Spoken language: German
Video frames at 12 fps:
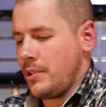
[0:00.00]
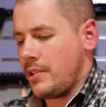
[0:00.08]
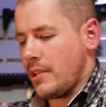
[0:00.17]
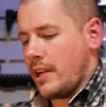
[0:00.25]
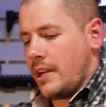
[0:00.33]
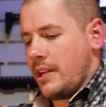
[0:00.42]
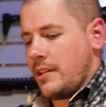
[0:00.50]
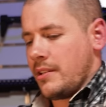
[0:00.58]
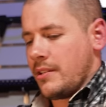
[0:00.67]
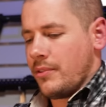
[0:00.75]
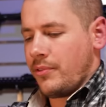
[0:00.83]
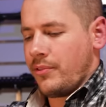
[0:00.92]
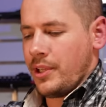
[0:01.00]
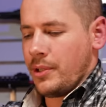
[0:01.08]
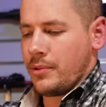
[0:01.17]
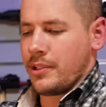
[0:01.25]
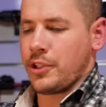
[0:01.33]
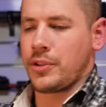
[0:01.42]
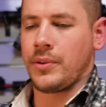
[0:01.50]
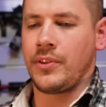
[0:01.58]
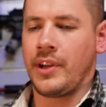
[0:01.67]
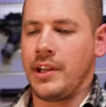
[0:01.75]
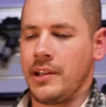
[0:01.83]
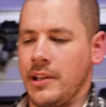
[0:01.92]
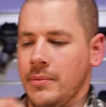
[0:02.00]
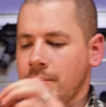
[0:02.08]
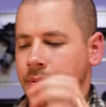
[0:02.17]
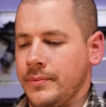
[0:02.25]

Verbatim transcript: und ein 400 Schuss Highcap.